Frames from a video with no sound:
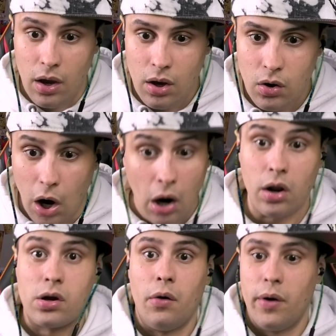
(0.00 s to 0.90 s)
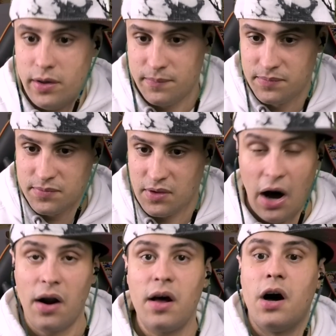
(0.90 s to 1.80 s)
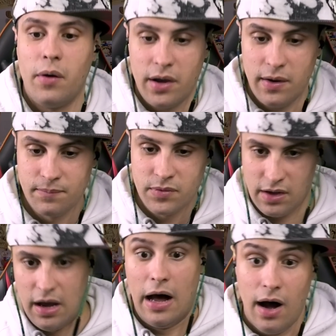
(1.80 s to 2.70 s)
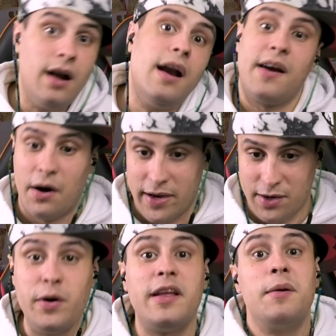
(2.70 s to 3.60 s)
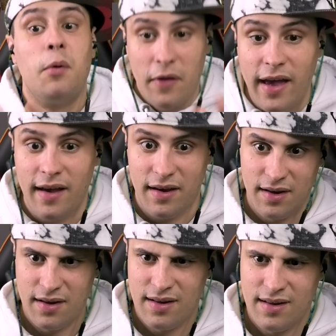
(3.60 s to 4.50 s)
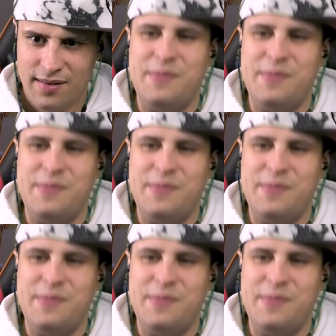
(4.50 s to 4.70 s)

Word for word: あらかわいいあらかわいいあらかわいい増えてるもんね女